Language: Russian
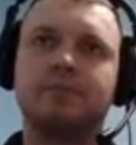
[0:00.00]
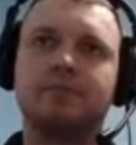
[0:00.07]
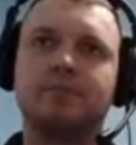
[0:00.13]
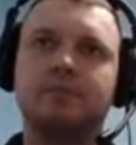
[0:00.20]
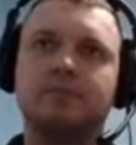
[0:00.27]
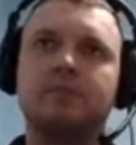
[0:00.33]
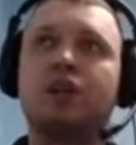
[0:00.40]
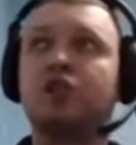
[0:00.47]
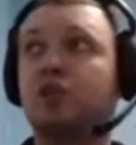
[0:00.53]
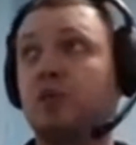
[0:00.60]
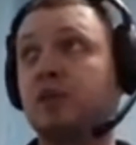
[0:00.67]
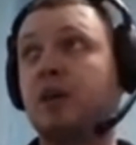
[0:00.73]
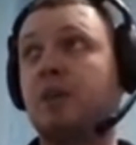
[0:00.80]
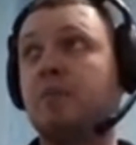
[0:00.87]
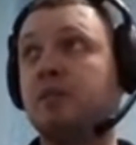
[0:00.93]
Так что вот,
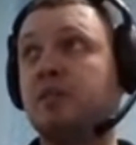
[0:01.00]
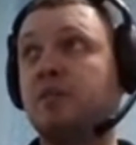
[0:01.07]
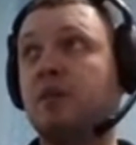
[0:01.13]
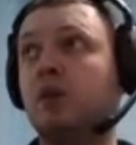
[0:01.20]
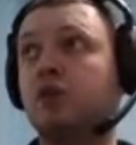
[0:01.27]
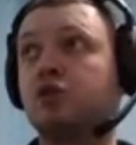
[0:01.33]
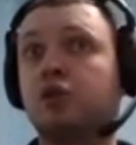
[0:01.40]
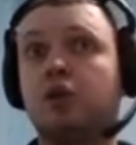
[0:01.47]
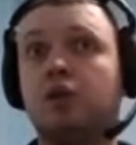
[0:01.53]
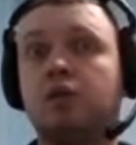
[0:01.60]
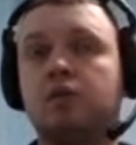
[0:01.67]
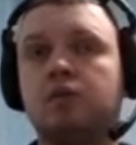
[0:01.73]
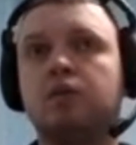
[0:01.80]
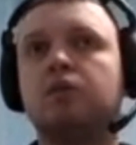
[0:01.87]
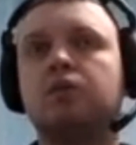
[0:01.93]
я обосновал, что
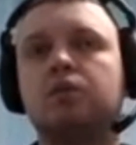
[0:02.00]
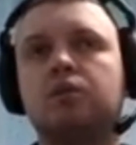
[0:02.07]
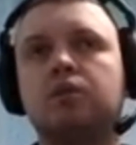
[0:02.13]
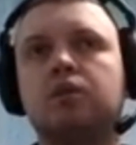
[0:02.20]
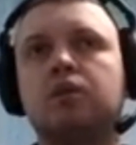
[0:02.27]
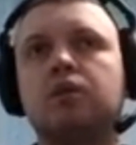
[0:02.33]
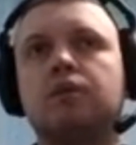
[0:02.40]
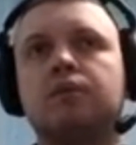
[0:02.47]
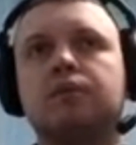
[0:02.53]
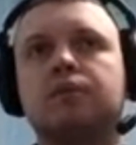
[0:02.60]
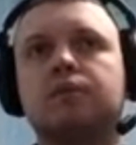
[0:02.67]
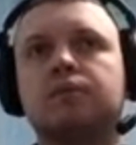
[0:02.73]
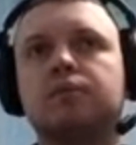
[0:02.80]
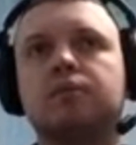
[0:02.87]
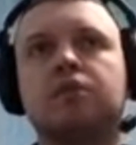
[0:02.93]

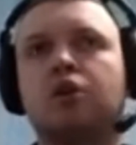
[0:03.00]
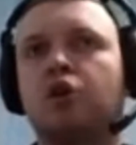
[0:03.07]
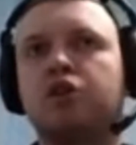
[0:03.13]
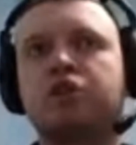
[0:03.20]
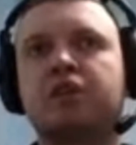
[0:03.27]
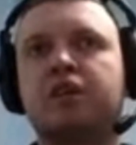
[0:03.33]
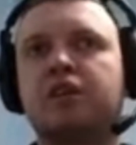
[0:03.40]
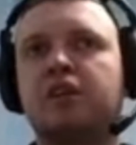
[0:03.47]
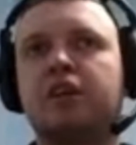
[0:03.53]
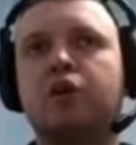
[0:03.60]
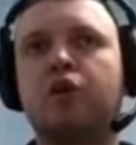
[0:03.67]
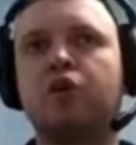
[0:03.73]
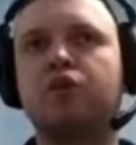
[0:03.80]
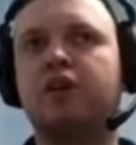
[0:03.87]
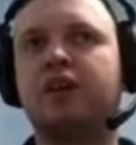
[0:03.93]
родинки это
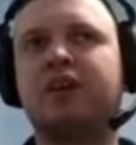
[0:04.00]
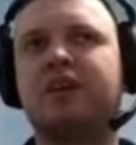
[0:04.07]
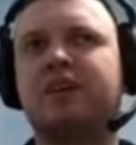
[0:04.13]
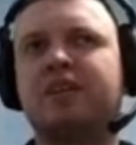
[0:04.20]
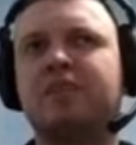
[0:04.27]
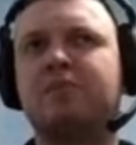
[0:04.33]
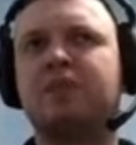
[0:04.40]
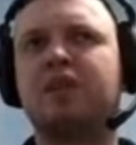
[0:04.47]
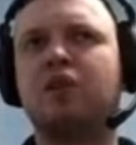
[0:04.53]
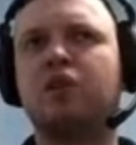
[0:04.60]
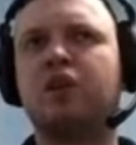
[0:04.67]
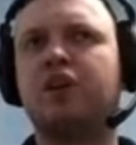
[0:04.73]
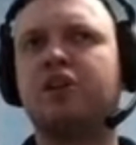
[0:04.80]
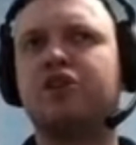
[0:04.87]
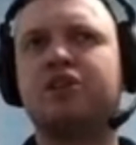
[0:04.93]
далеко, они
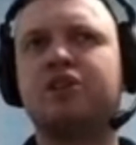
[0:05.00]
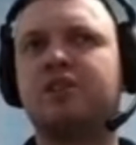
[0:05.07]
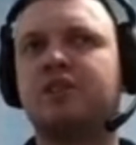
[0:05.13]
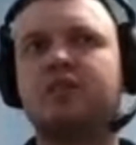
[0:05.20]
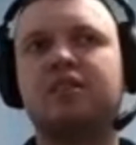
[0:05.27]
косметология чисто.